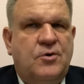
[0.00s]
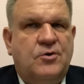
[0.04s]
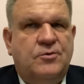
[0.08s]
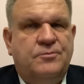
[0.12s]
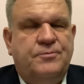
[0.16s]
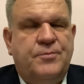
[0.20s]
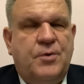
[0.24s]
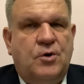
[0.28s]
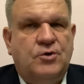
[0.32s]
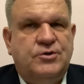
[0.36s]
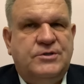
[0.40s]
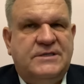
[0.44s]

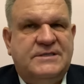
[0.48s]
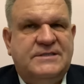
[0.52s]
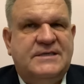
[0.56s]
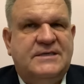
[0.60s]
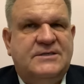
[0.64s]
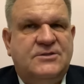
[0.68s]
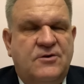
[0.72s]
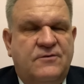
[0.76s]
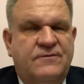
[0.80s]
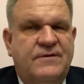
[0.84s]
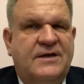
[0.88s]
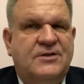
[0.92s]
po, po
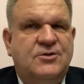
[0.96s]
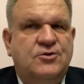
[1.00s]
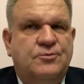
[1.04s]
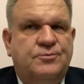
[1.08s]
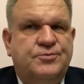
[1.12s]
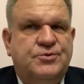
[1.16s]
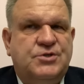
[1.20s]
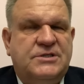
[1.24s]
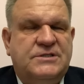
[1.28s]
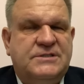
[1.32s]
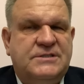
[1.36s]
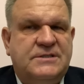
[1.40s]

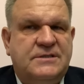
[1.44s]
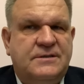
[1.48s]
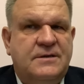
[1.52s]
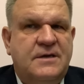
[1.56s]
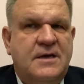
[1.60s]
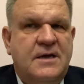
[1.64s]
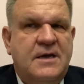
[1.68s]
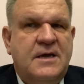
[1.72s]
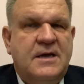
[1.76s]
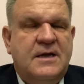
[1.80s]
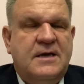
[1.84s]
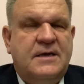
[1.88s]
desygnowaniu przez
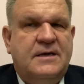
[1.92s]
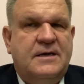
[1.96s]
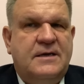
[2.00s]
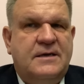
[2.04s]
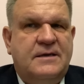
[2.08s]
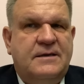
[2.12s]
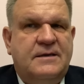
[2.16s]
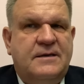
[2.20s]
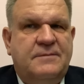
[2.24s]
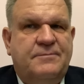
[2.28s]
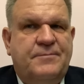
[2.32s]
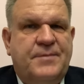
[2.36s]

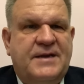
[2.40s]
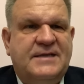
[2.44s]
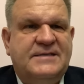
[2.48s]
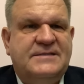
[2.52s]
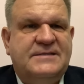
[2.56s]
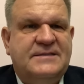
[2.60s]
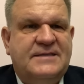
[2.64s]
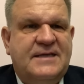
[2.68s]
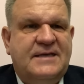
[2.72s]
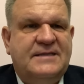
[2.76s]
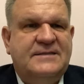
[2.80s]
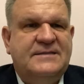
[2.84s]

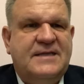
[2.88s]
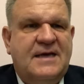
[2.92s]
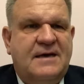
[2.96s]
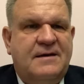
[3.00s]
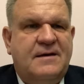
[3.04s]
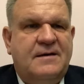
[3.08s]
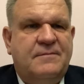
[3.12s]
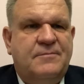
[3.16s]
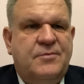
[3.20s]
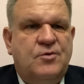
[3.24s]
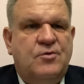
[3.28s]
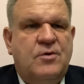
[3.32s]

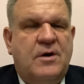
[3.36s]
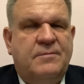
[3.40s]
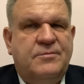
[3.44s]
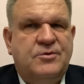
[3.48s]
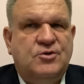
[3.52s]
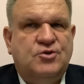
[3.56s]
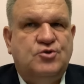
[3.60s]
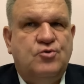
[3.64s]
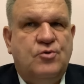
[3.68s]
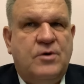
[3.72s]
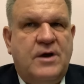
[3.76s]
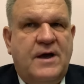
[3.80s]
prezydenta
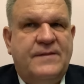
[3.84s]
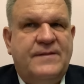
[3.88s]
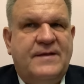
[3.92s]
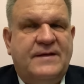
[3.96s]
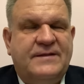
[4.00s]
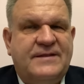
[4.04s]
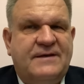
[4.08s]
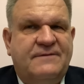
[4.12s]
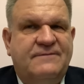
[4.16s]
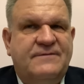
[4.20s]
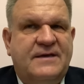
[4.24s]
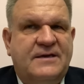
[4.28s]
byłaby
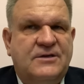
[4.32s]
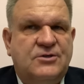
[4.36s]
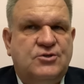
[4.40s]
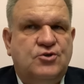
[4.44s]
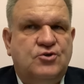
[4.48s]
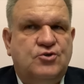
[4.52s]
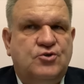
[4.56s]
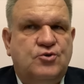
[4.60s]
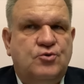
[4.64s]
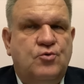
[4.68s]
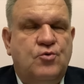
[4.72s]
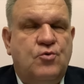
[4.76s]
szukana ta
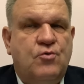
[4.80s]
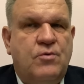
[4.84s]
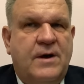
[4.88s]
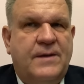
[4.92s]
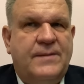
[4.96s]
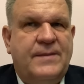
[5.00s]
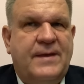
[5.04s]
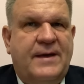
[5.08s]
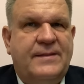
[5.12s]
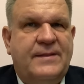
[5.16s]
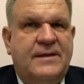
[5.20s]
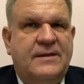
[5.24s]
większość i
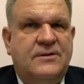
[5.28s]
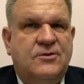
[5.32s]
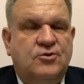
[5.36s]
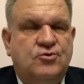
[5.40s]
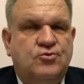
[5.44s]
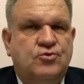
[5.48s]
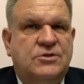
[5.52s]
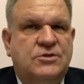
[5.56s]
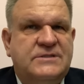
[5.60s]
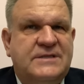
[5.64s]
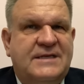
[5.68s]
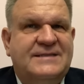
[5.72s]
układane.
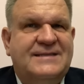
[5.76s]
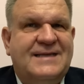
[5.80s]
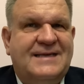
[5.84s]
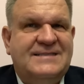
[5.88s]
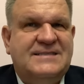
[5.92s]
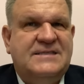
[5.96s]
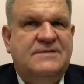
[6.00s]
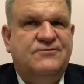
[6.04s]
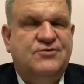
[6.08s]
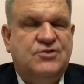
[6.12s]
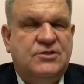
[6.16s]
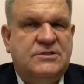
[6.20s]
No tu jest na
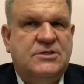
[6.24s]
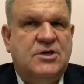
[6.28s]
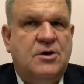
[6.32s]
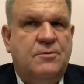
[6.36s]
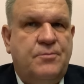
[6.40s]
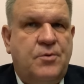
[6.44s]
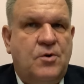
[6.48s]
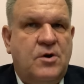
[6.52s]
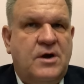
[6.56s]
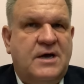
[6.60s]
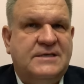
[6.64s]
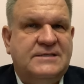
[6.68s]
tacy
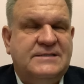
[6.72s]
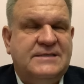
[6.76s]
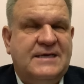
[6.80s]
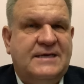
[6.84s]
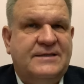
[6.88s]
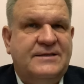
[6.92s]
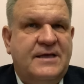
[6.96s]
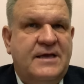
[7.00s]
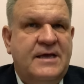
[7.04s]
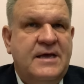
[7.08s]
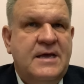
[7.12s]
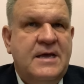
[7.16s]
wszystko
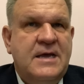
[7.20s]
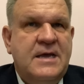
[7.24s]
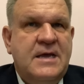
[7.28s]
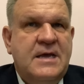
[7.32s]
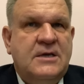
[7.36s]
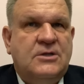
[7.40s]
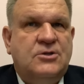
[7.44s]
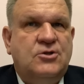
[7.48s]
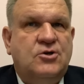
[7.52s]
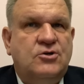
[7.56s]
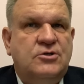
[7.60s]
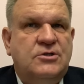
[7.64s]
pokazane.
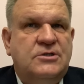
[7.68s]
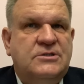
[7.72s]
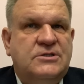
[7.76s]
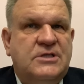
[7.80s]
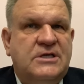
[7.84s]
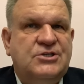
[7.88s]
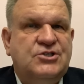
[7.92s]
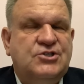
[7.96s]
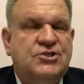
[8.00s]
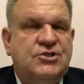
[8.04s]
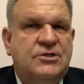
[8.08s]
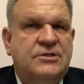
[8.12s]
No
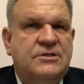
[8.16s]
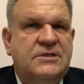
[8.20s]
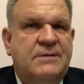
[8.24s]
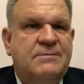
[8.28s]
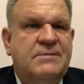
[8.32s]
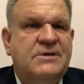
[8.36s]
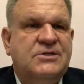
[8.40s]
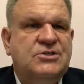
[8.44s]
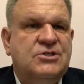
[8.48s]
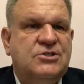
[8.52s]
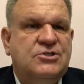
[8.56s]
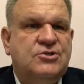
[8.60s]
i też
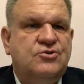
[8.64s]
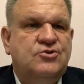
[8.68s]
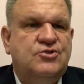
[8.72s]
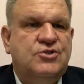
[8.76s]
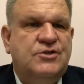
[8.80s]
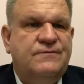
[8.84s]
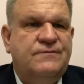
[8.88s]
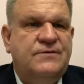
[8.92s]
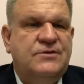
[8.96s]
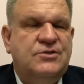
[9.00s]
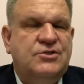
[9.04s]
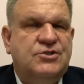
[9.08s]
nie ma się
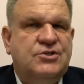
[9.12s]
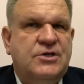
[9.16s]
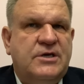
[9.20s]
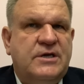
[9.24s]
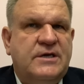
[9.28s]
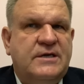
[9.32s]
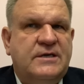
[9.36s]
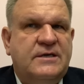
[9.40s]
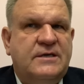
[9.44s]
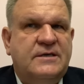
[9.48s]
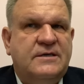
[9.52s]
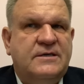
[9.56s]
co dziwić,
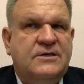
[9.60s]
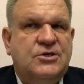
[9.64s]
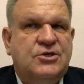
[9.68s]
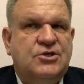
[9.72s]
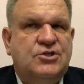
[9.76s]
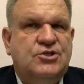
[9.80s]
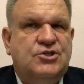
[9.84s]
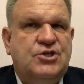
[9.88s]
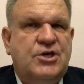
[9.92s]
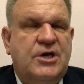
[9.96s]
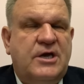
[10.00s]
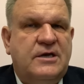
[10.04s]
że
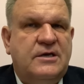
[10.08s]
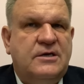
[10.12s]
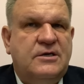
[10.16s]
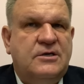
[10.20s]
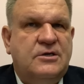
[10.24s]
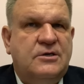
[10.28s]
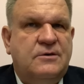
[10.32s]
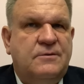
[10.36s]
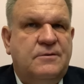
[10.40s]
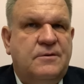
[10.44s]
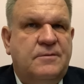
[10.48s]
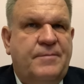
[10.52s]

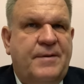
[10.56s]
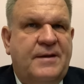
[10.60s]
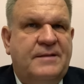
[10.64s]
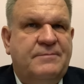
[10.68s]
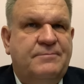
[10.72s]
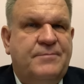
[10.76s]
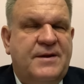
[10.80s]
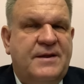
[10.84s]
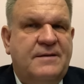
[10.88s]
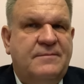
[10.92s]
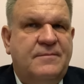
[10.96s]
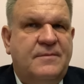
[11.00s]

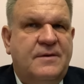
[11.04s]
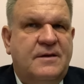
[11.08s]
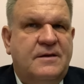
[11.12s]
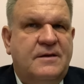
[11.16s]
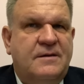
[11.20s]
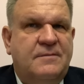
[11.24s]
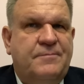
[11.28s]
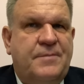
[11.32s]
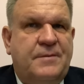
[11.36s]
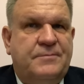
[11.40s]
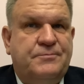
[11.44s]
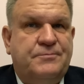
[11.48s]
pan prem,
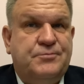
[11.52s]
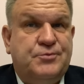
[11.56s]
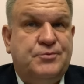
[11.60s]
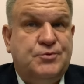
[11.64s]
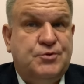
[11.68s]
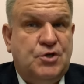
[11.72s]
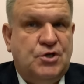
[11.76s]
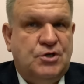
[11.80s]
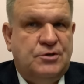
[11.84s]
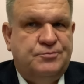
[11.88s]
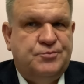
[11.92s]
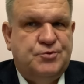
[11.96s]

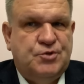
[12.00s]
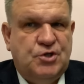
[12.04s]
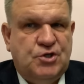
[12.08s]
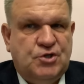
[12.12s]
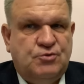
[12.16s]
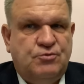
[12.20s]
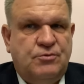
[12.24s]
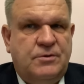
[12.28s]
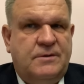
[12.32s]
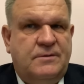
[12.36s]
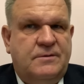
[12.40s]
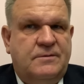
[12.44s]
przy,
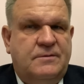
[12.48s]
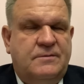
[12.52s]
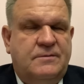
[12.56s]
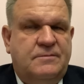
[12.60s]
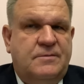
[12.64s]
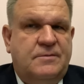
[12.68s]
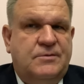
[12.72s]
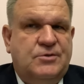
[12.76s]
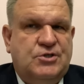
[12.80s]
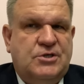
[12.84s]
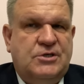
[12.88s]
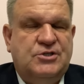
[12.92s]

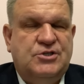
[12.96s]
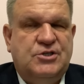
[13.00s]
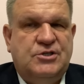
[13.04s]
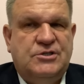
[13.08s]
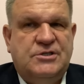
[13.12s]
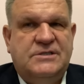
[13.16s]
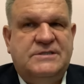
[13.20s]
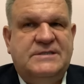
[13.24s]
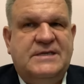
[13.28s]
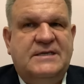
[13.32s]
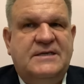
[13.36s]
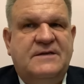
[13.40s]
przyszły, myślę,
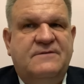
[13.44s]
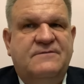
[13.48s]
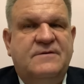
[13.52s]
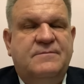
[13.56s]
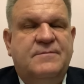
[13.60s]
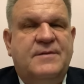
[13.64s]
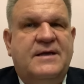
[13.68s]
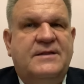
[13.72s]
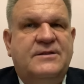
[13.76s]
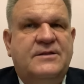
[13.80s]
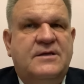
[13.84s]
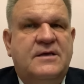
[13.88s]
że zostanie
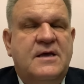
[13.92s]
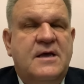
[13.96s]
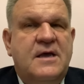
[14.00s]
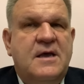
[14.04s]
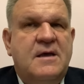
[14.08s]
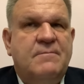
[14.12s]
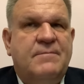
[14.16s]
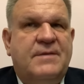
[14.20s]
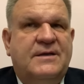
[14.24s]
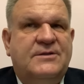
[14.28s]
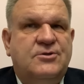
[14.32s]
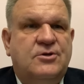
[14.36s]
wybrany
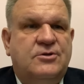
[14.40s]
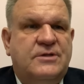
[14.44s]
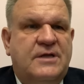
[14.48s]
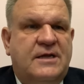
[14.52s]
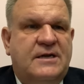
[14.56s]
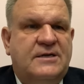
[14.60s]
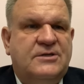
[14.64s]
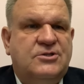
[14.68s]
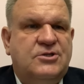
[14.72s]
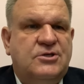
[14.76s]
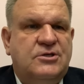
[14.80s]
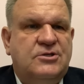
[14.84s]
pan
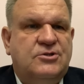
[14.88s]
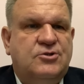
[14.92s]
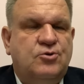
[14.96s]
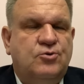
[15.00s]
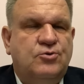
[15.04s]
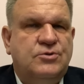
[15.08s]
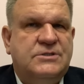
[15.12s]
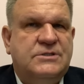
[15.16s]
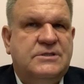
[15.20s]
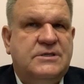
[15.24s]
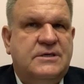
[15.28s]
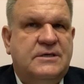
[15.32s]
Donald
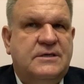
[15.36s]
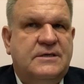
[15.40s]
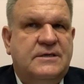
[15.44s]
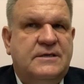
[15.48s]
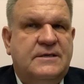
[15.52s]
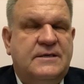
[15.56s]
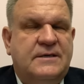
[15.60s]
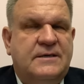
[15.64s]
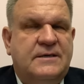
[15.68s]
Tusk